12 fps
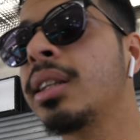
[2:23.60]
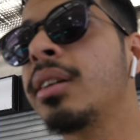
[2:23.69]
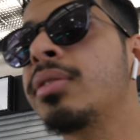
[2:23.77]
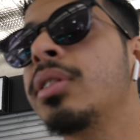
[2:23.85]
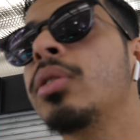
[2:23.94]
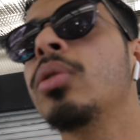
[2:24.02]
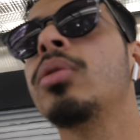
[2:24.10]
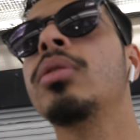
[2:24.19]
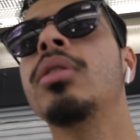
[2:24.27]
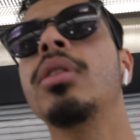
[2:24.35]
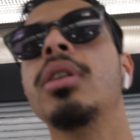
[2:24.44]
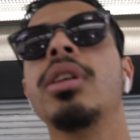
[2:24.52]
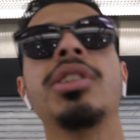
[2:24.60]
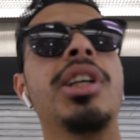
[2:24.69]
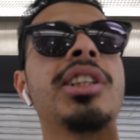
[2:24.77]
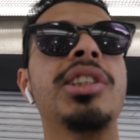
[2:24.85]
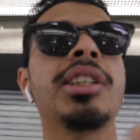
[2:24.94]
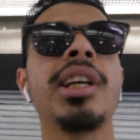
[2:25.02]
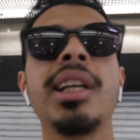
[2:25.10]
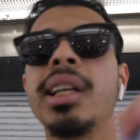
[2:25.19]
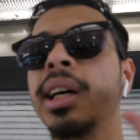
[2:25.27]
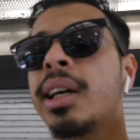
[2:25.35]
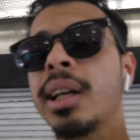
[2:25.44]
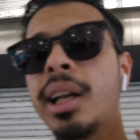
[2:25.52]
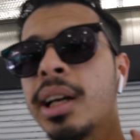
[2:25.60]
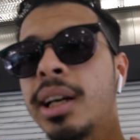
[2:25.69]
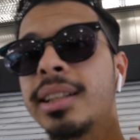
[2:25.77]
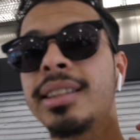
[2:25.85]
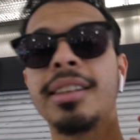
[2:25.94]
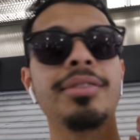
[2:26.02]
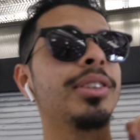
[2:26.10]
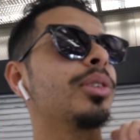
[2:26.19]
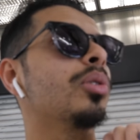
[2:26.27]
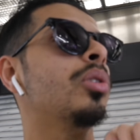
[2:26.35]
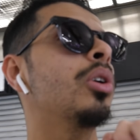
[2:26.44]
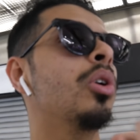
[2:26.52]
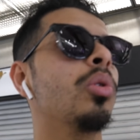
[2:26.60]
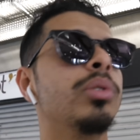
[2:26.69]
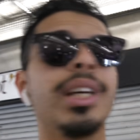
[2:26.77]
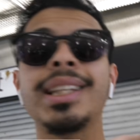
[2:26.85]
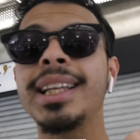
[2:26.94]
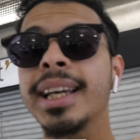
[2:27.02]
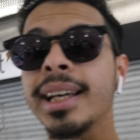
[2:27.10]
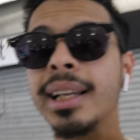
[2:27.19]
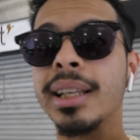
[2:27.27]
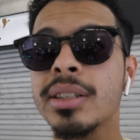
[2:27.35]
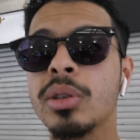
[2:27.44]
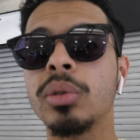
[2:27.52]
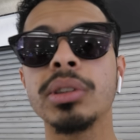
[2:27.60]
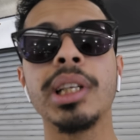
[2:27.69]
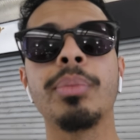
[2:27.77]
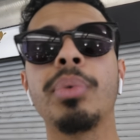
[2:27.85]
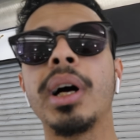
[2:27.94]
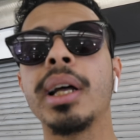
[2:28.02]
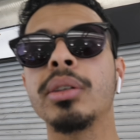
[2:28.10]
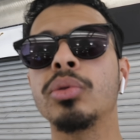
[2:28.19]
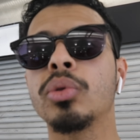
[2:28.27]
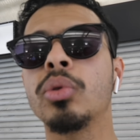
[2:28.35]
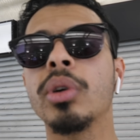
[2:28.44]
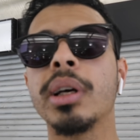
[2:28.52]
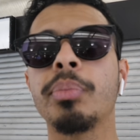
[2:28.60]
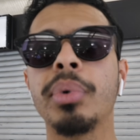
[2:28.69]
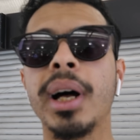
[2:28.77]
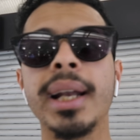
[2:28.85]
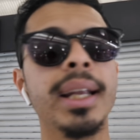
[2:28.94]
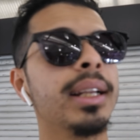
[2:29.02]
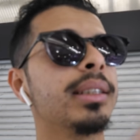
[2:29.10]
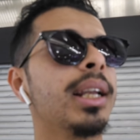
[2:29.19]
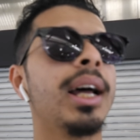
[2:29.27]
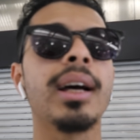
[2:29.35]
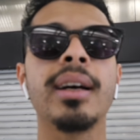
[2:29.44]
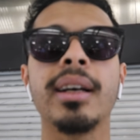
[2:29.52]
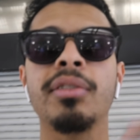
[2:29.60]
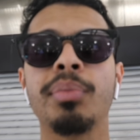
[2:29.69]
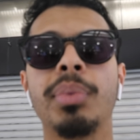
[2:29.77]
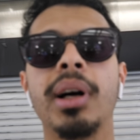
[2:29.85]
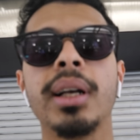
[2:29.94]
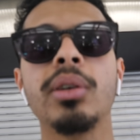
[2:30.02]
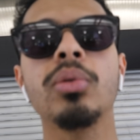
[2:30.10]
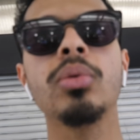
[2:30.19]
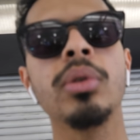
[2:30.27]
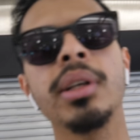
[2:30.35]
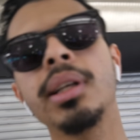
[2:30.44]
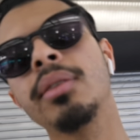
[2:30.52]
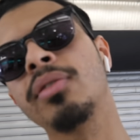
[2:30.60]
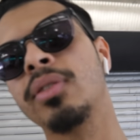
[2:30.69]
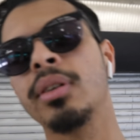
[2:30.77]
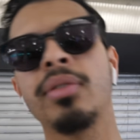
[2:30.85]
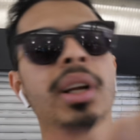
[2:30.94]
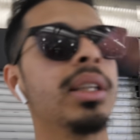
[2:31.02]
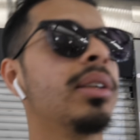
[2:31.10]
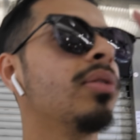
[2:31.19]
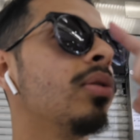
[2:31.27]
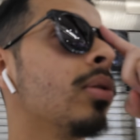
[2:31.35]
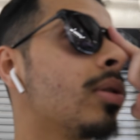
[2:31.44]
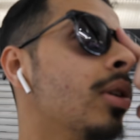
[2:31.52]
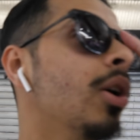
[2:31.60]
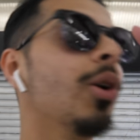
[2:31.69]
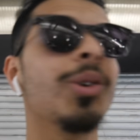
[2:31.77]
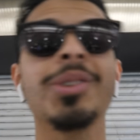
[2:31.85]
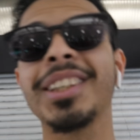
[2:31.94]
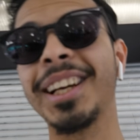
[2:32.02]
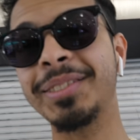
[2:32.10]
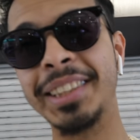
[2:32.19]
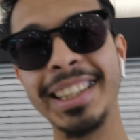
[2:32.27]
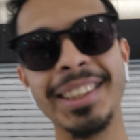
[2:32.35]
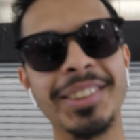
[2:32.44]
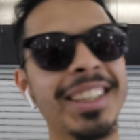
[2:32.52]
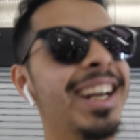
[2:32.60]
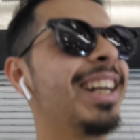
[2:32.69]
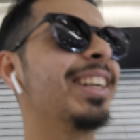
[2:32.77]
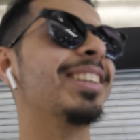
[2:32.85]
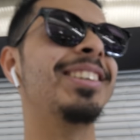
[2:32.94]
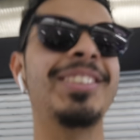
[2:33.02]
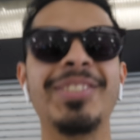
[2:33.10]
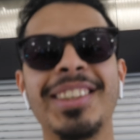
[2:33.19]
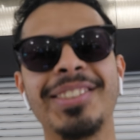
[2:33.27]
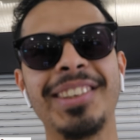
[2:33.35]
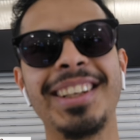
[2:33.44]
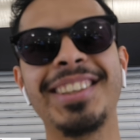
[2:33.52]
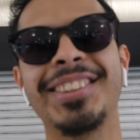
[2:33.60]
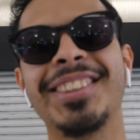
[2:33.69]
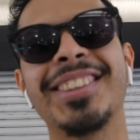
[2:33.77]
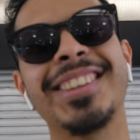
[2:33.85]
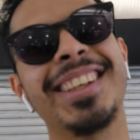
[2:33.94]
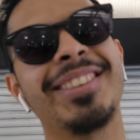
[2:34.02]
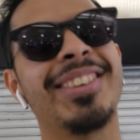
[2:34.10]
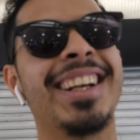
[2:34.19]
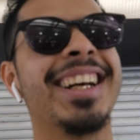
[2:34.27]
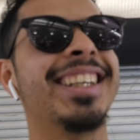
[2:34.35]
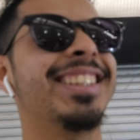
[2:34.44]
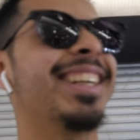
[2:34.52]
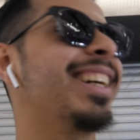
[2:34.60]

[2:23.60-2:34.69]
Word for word: نافيغو شارجاتها ليا غير لاكارت نافيغو درت لي غير لي زون ديال باري دوكو غير باري عندي الحق غير في باري وهن في لا ديفونس وتقامت عليا شحال ب 4 اورو يا فرحه